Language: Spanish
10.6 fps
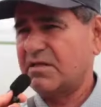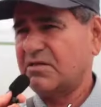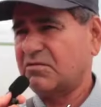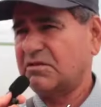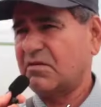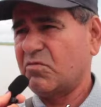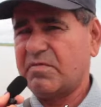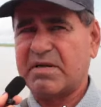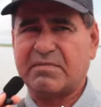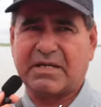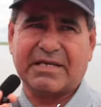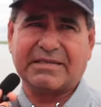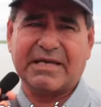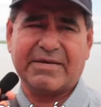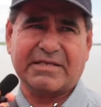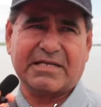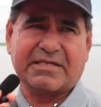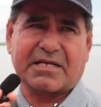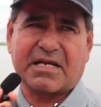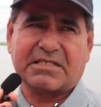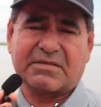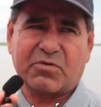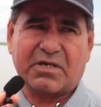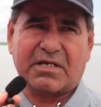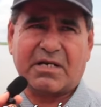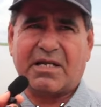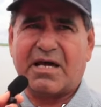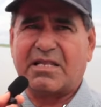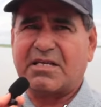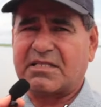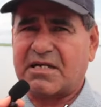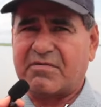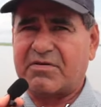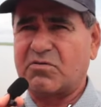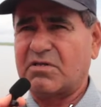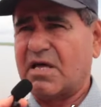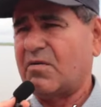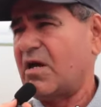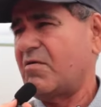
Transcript: bien, eso está muy bien, que deben de cerrar así porque en realidad ni tráfico ni nada,